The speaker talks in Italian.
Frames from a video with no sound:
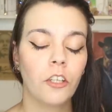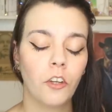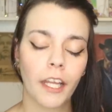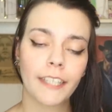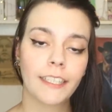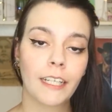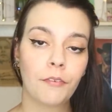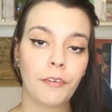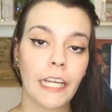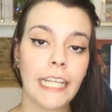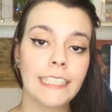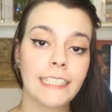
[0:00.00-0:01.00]
Leonardo e
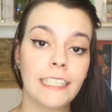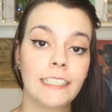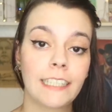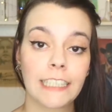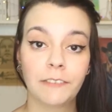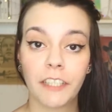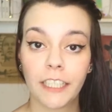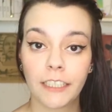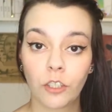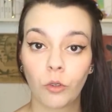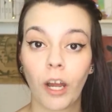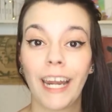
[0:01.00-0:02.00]
Raffaele si
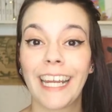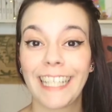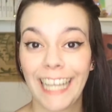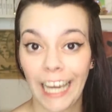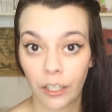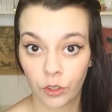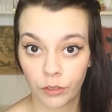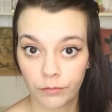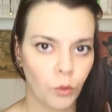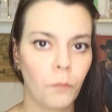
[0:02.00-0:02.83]
trasferiscono all'Ariano,